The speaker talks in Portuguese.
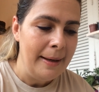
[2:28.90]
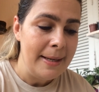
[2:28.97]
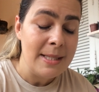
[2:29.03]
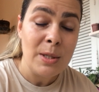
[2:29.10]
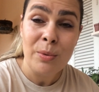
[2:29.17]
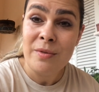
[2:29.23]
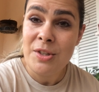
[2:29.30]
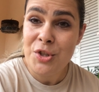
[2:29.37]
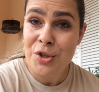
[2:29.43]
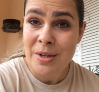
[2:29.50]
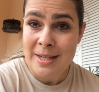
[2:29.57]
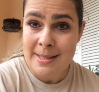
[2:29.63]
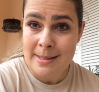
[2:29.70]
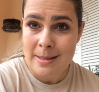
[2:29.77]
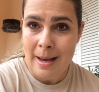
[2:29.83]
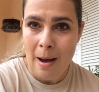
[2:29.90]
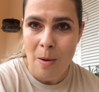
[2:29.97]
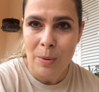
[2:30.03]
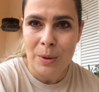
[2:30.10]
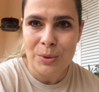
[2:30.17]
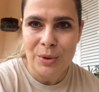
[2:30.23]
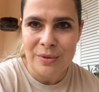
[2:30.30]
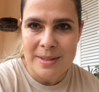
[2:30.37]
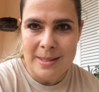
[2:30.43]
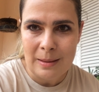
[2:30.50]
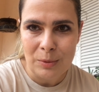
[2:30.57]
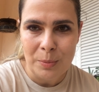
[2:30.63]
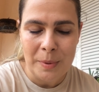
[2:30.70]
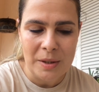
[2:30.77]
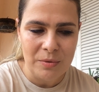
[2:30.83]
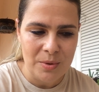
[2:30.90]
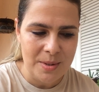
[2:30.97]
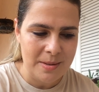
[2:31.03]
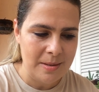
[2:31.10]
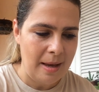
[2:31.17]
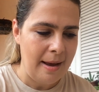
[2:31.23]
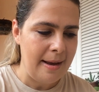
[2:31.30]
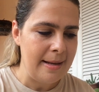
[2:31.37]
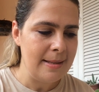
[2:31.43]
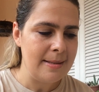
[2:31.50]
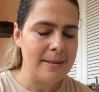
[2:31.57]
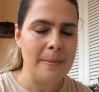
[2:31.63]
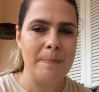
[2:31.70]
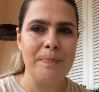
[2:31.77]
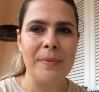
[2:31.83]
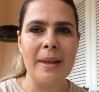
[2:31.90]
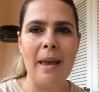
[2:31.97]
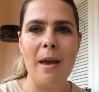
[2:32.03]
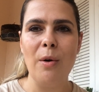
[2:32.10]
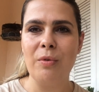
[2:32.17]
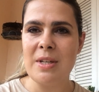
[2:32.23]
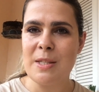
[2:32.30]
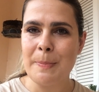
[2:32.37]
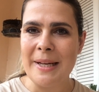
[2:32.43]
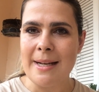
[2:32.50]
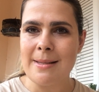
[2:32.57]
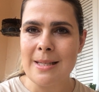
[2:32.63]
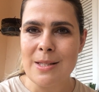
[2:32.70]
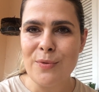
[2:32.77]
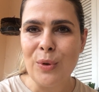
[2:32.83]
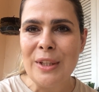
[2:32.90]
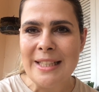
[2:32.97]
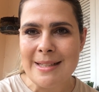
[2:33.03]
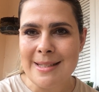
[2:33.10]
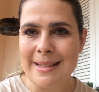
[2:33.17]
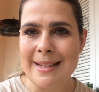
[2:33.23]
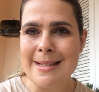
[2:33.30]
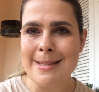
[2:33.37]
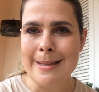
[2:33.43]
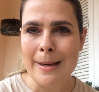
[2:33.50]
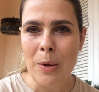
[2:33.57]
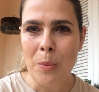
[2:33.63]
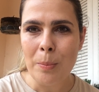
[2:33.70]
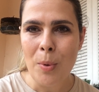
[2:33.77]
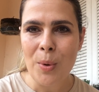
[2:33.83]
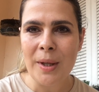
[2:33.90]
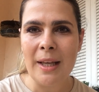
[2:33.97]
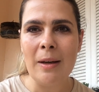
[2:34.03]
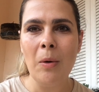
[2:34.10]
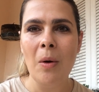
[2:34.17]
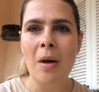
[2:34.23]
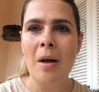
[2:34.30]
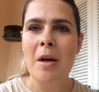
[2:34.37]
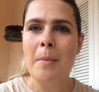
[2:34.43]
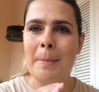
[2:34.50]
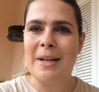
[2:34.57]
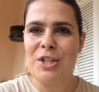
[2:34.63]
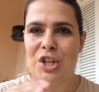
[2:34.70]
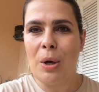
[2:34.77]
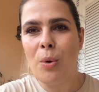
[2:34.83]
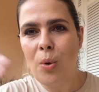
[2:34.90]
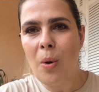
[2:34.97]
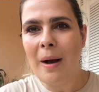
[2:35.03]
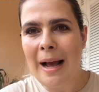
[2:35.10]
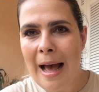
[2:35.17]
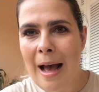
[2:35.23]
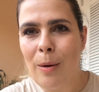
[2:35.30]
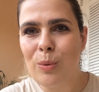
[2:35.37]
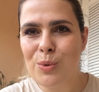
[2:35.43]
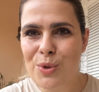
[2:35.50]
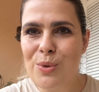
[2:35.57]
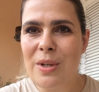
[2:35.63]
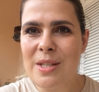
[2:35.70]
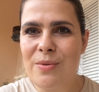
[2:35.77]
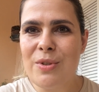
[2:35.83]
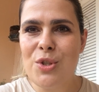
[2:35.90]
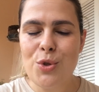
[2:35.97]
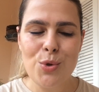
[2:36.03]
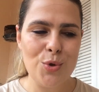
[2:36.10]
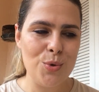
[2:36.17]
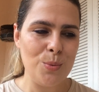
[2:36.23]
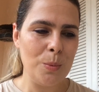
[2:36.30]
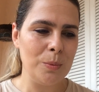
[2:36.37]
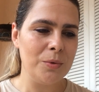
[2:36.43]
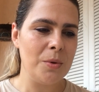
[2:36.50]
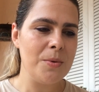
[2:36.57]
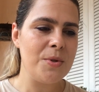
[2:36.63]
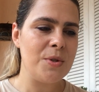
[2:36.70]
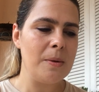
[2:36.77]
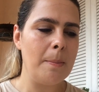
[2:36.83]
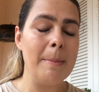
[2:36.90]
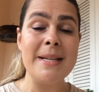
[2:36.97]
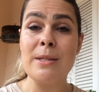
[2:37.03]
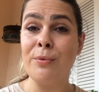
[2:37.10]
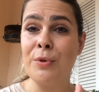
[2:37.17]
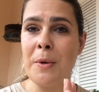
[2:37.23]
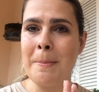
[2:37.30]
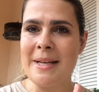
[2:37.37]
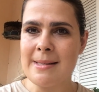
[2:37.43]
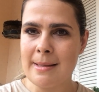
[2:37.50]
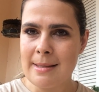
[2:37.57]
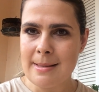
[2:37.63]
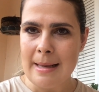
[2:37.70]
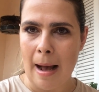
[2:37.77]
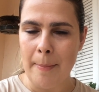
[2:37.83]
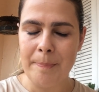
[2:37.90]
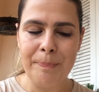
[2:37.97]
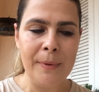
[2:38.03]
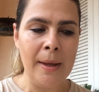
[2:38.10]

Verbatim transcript: Esse é um vídeo inicial que eu tô fazendo para vocês. Eu vou esperar essas folhinhas crescerem um pouquinho para já colocar os dois vídeos juntos, mas eu fui pesquisar.